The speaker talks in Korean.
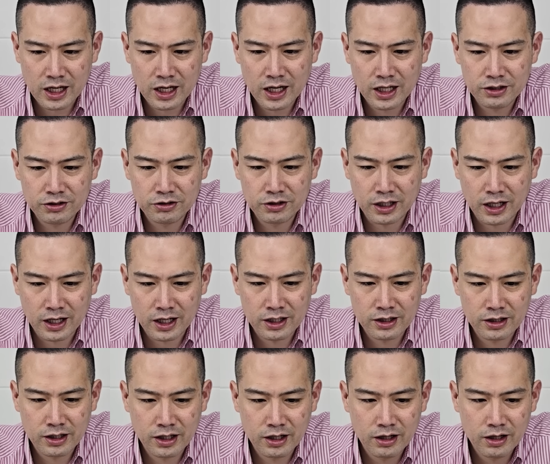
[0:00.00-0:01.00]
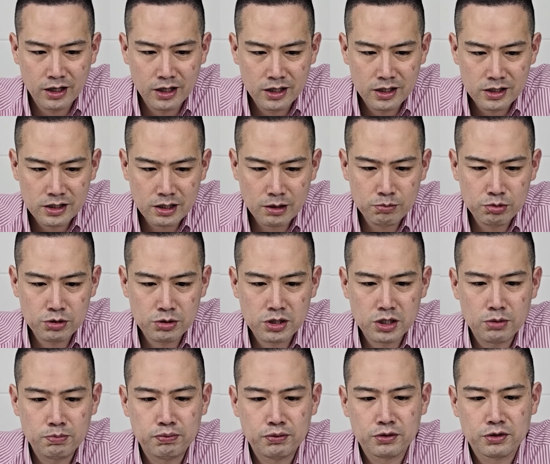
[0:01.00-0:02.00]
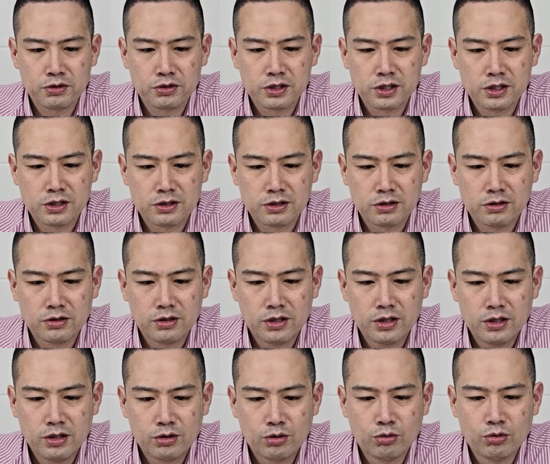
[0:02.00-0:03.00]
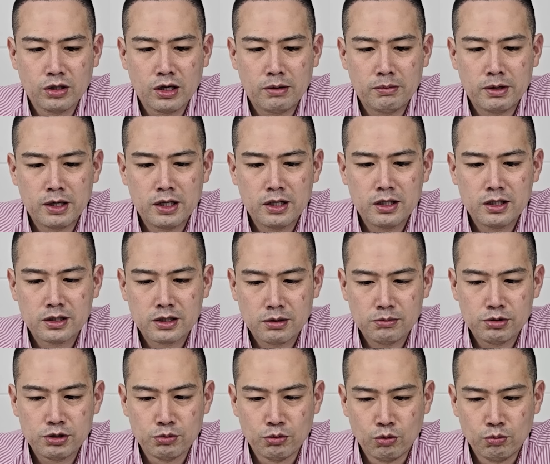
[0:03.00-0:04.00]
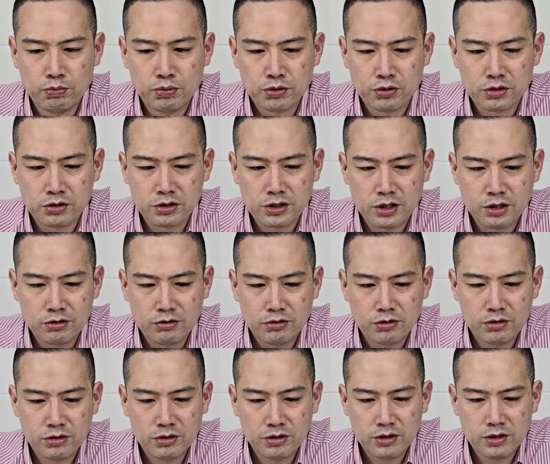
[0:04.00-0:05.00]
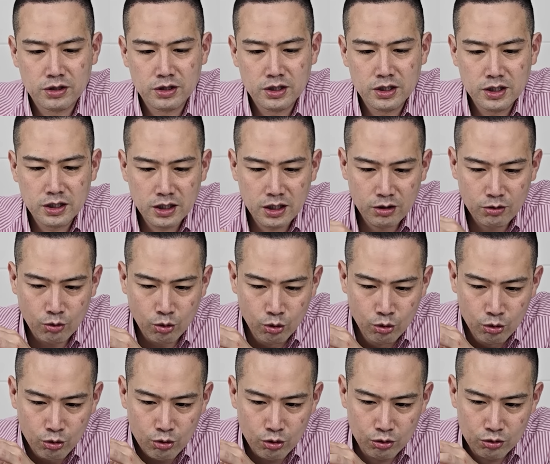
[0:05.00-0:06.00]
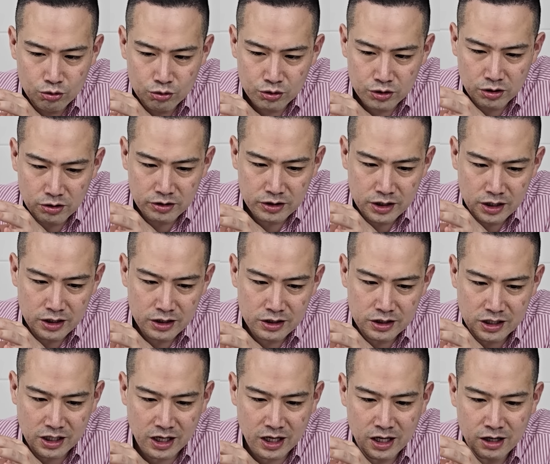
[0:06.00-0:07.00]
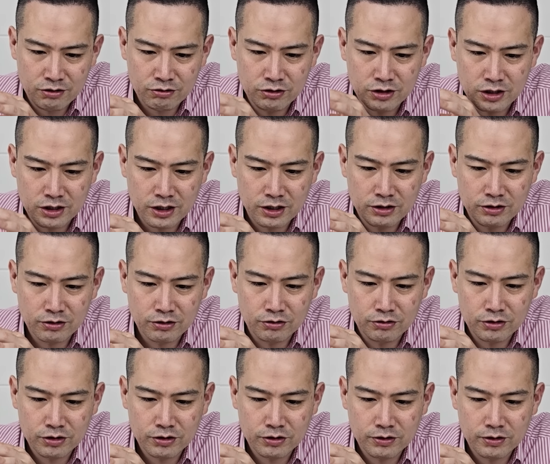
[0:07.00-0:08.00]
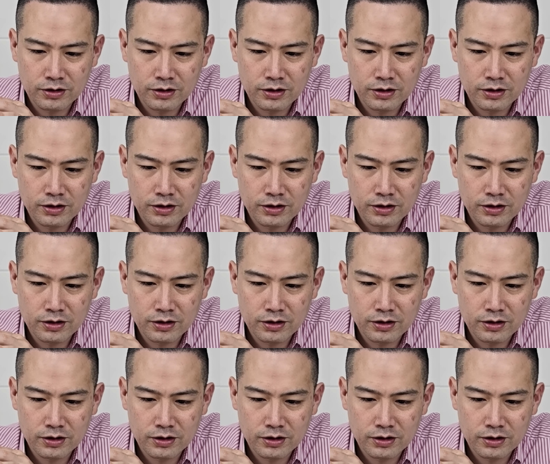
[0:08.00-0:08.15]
하던 나라인데 37% 성장했어요. 동남아 35% 성장했고. 그러니까 골고루 성장을 잘하고 있다는 거고요.